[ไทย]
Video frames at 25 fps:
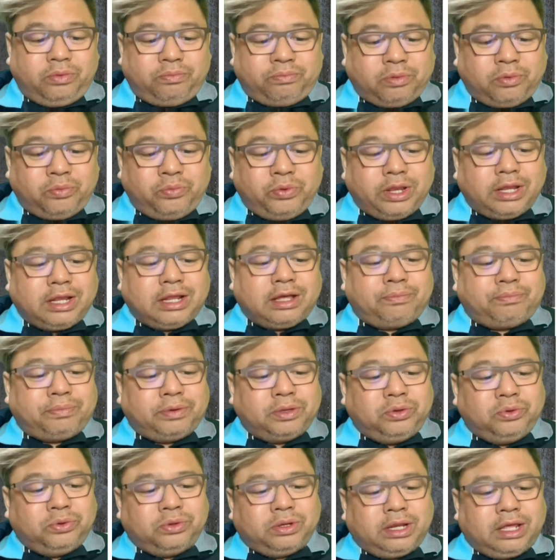ประวิทย์กับป
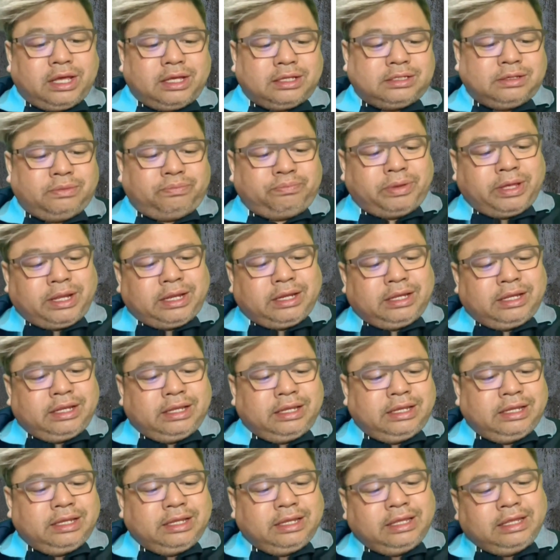ระยุทธ์เนี่ยจะเป็น
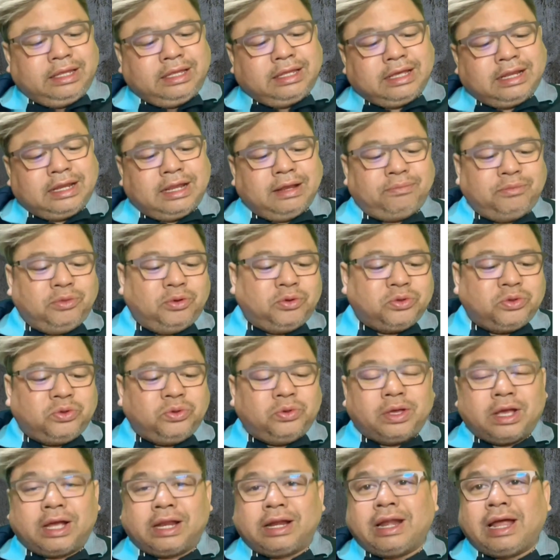จะดำรงอ
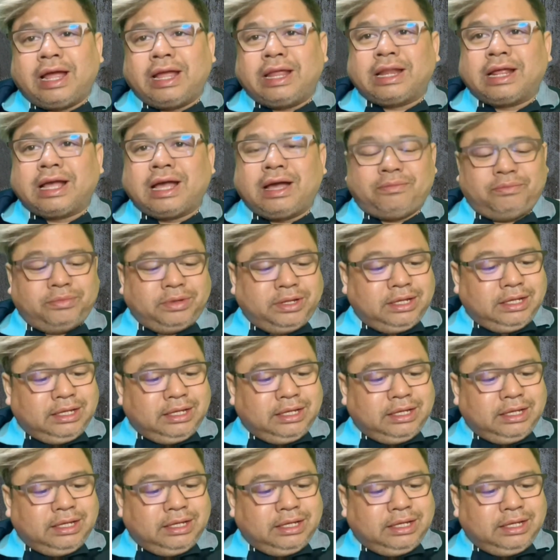ยู่อย่างไรนะครับ